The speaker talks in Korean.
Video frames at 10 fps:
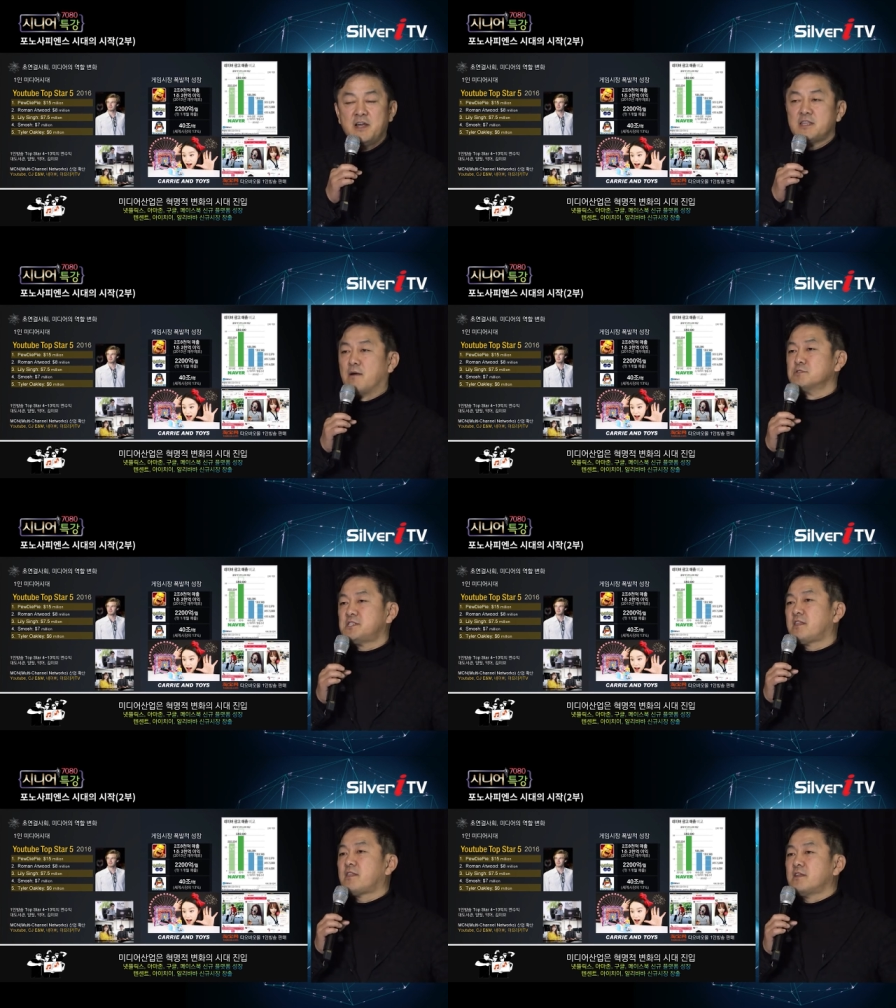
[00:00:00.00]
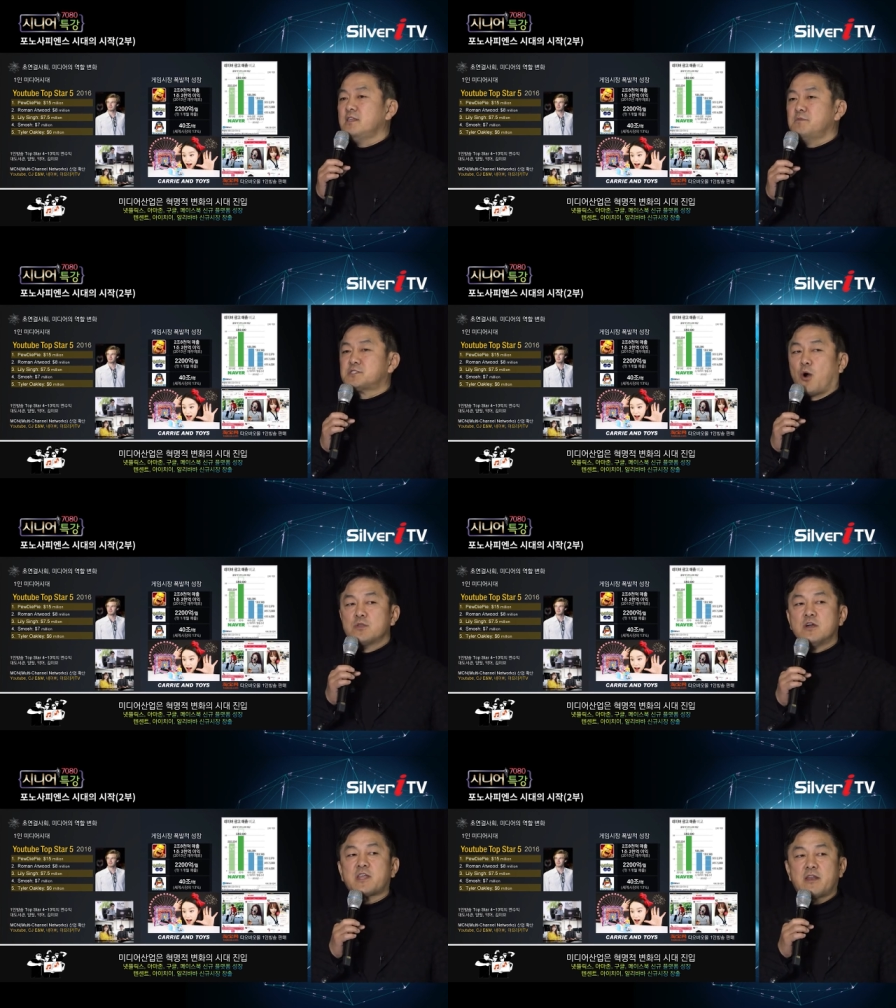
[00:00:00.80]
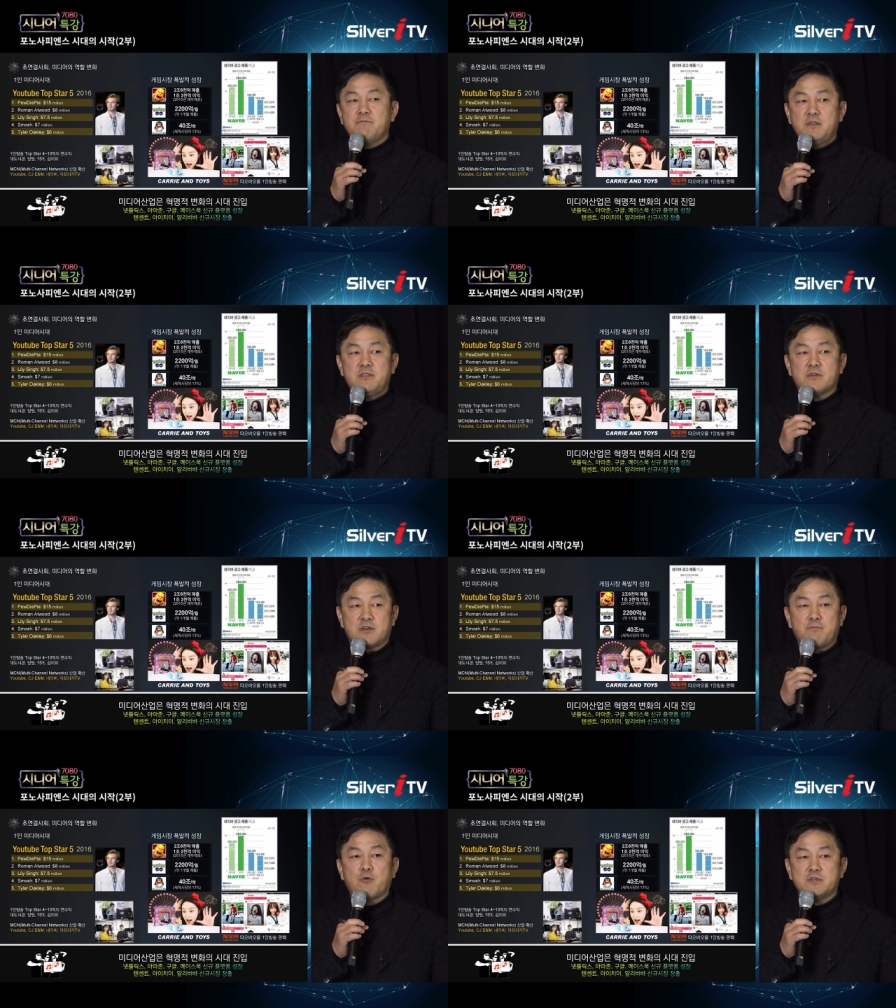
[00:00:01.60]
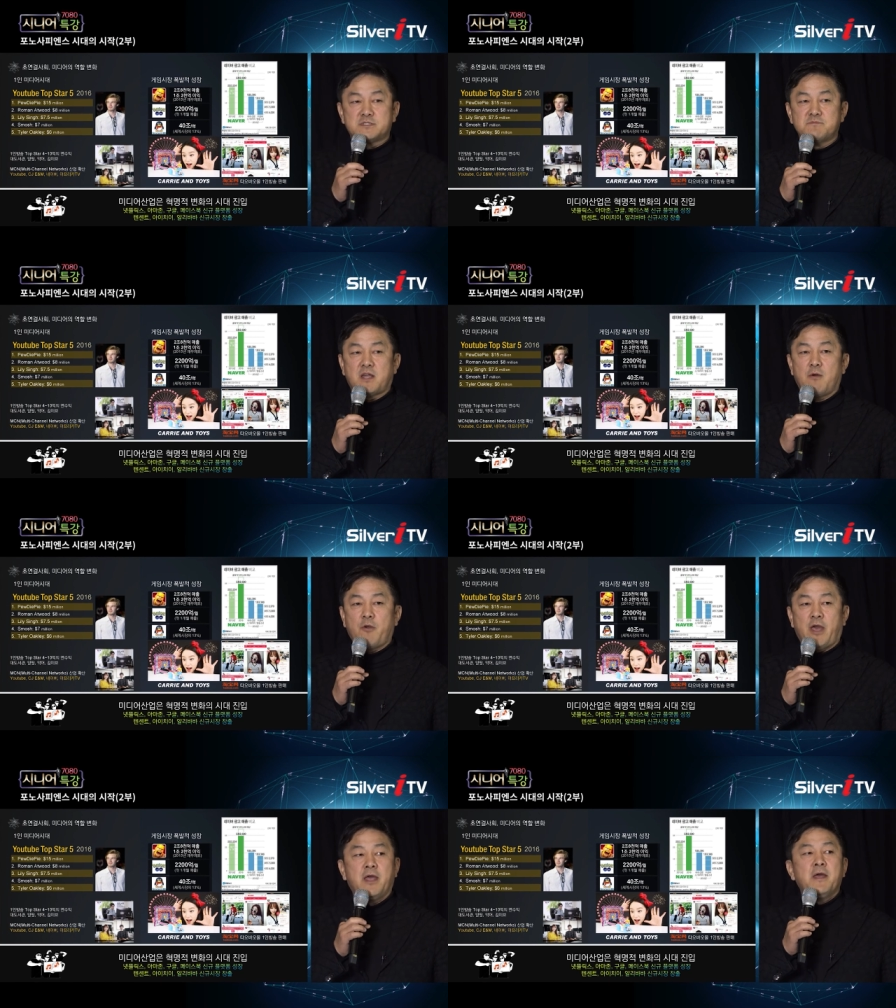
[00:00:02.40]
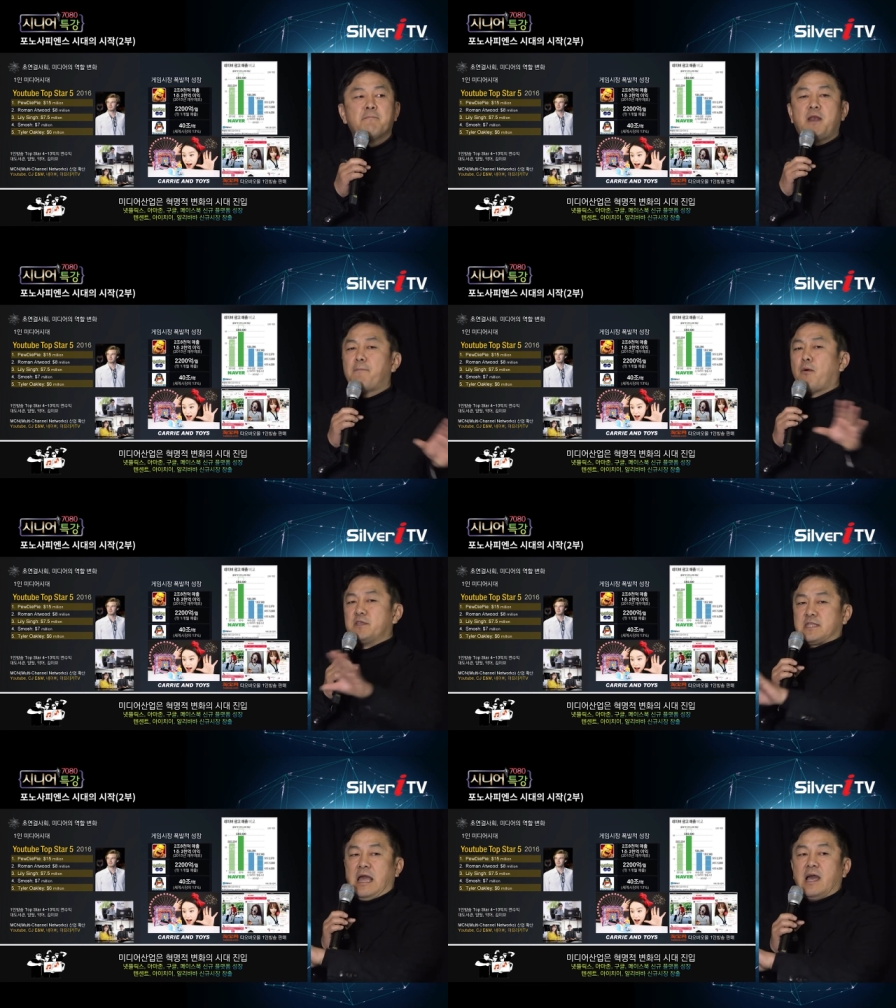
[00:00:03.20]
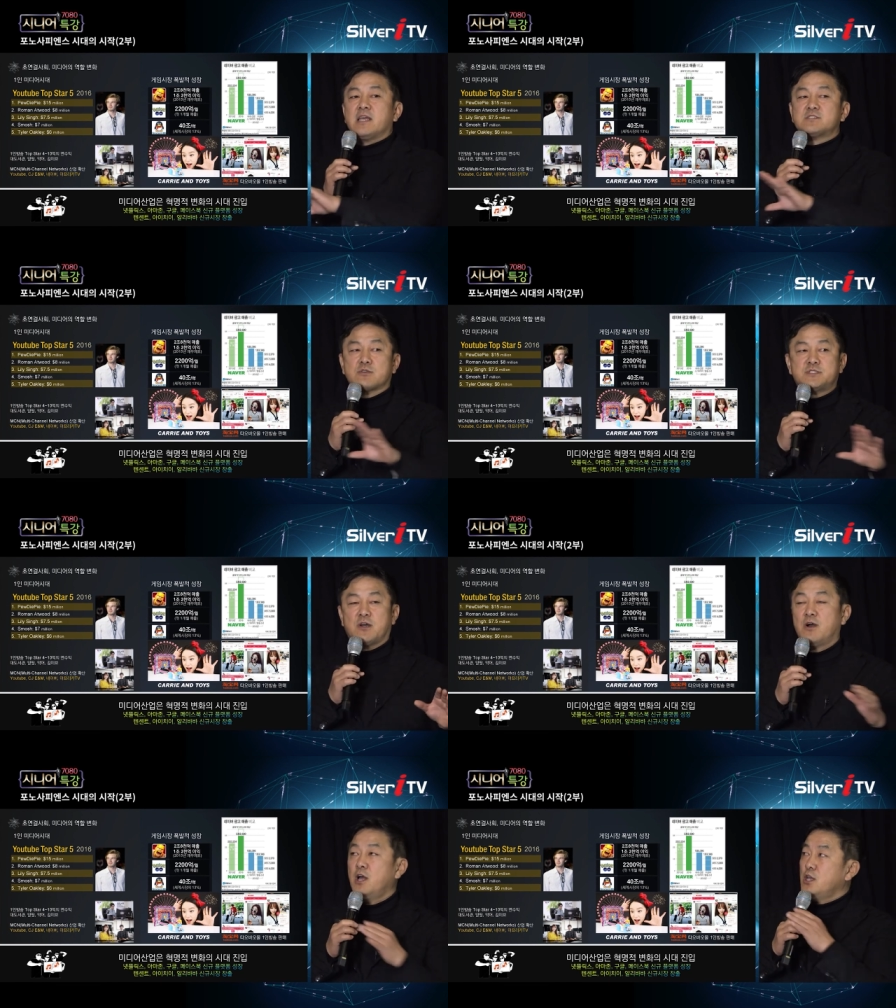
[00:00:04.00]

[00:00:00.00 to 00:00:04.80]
나머지 세대들은 이미 전혀 다른 미디어들을 보고 있습니다. 왜? 플랫폼이 다양해졌죠.